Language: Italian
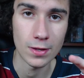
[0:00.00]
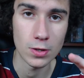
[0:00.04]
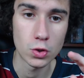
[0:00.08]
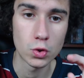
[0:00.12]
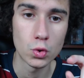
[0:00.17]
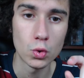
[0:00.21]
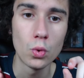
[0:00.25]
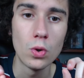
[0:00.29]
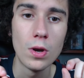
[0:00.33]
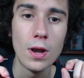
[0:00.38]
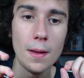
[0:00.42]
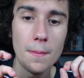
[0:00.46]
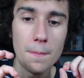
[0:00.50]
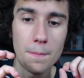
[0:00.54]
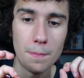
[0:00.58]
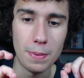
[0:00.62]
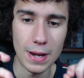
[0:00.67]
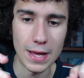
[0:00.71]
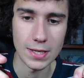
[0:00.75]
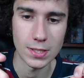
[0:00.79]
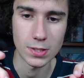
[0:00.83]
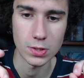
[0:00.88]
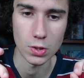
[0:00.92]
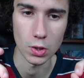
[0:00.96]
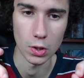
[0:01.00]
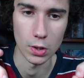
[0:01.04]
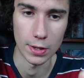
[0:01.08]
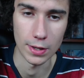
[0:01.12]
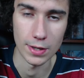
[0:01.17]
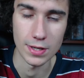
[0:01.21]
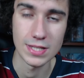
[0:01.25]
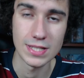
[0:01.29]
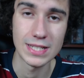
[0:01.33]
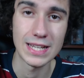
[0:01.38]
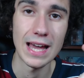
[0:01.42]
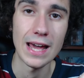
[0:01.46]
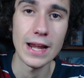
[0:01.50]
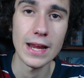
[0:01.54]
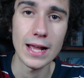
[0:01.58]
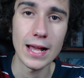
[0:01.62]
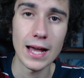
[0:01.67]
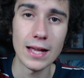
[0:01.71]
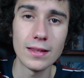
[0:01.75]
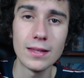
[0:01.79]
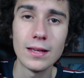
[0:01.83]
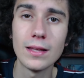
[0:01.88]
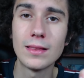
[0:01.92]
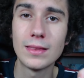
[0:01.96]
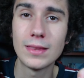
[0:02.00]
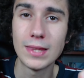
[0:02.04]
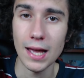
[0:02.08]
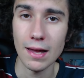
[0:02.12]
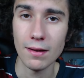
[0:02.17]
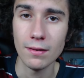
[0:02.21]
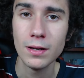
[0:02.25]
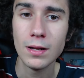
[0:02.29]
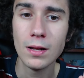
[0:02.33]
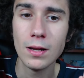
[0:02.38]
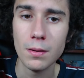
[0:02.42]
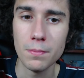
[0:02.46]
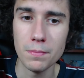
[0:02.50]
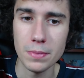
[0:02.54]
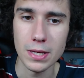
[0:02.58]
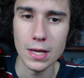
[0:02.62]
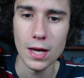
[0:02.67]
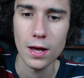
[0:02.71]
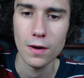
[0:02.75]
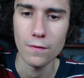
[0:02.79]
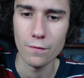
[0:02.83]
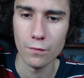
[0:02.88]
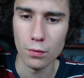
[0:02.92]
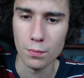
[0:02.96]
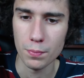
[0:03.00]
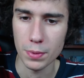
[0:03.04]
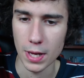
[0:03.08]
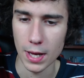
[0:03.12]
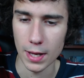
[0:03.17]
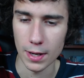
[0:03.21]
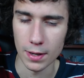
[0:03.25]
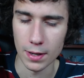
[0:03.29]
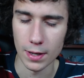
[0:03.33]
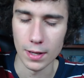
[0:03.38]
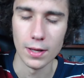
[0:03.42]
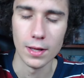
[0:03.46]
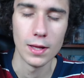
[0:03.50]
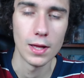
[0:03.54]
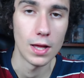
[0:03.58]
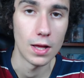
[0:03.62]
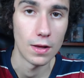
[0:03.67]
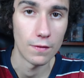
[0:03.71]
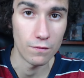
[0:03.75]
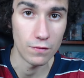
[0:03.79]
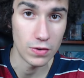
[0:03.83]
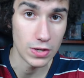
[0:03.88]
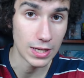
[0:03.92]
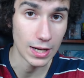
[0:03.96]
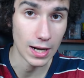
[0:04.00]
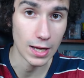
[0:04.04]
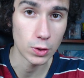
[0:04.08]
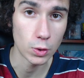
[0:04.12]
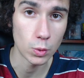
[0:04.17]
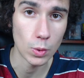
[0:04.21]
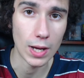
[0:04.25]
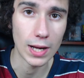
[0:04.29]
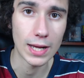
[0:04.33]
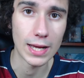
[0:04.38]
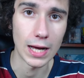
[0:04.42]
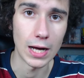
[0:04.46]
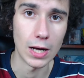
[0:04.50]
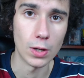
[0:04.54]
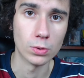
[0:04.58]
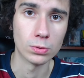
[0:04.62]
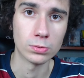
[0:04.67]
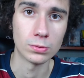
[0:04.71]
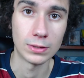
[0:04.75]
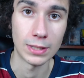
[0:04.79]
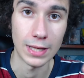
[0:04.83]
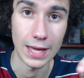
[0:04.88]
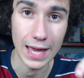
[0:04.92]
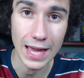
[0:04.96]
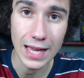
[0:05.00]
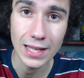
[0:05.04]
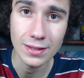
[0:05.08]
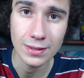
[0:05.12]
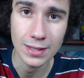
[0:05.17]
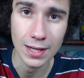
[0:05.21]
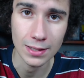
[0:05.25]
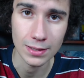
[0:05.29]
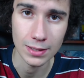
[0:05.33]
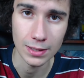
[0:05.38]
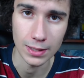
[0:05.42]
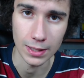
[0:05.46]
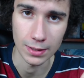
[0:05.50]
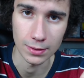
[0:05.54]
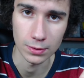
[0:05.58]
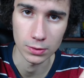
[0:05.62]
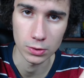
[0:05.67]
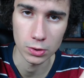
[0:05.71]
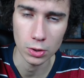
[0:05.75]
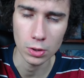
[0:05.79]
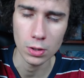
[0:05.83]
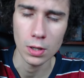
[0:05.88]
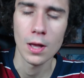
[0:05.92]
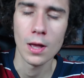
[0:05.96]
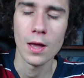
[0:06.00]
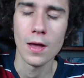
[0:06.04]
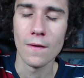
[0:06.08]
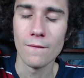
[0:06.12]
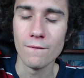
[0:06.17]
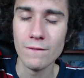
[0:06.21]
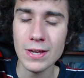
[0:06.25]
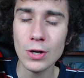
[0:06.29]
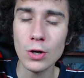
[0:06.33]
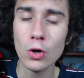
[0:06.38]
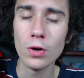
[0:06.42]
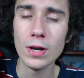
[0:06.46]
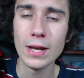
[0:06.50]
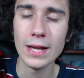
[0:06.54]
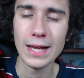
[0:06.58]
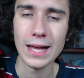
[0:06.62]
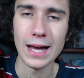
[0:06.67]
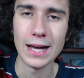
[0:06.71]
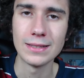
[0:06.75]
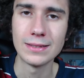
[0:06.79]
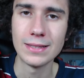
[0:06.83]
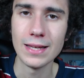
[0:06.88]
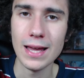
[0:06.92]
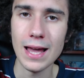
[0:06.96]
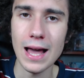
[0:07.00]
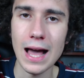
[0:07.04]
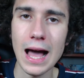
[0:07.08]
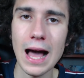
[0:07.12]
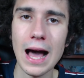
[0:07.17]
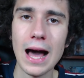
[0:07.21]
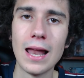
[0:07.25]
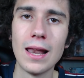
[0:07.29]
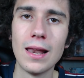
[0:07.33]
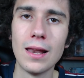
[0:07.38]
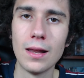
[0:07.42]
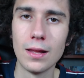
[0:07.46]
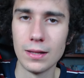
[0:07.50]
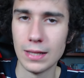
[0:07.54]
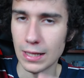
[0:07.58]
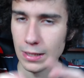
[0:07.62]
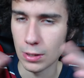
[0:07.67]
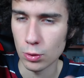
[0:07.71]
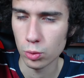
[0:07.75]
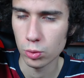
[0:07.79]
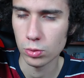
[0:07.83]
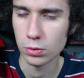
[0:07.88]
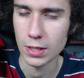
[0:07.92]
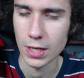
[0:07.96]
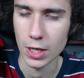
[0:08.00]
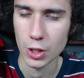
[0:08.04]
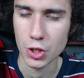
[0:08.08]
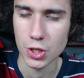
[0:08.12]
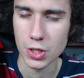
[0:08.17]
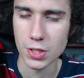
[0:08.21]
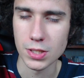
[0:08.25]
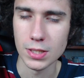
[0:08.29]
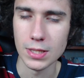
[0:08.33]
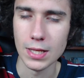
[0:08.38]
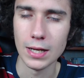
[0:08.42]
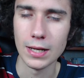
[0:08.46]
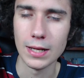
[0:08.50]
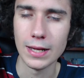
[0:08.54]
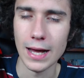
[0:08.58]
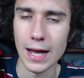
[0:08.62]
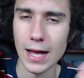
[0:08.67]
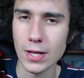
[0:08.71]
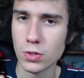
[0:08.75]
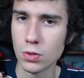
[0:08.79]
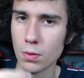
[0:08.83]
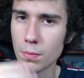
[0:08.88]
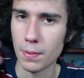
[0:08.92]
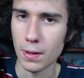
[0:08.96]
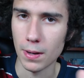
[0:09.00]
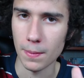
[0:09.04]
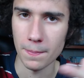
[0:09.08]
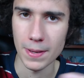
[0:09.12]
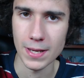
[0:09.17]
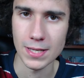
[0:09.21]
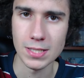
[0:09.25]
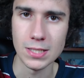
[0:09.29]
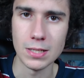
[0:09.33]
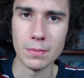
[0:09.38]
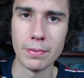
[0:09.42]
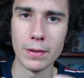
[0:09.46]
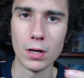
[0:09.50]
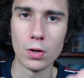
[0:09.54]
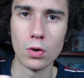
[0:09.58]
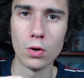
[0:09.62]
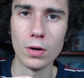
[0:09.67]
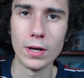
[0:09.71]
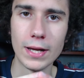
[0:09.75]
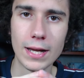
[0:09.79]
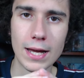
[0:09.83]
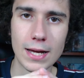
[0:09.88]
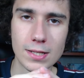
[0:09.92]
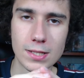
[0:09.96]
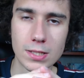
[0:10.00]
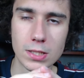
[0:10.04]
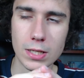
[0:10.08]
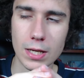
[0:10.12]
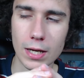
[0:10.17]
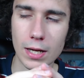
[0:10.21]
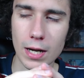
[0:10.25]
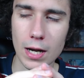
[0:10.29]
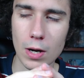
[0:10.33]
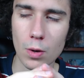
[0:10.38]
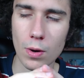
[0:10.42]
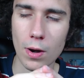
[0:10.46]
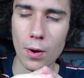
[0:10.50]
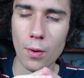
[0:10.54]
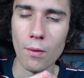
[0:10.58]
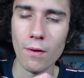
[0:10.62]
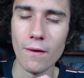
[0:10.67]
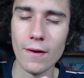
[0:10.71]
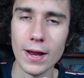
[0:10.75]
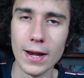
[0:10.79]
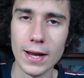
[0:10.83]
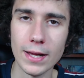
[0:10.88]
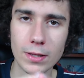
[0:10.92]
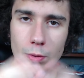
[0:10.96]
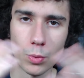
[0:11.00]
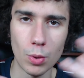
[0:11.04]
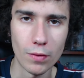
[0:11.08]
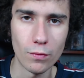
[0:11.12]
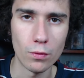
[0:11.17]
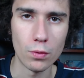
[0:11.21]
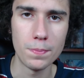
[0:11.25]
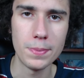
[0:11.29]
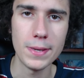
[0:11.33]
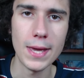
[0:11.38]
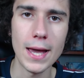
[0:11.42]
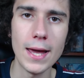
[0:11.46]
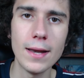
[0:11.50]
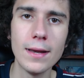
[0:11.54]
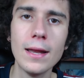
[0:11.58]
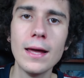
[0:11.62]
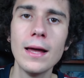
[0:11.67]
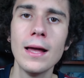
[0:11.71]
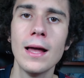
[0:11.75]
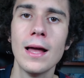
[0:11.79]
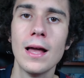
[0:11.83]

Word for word: sul Play Store, scaricate Tunnel Beer VPN, vi create un account, entrate dentro, vi collegate al... date tutti gli accessi del caso, permessi per collegarsi e creare una nuova rete, una VPN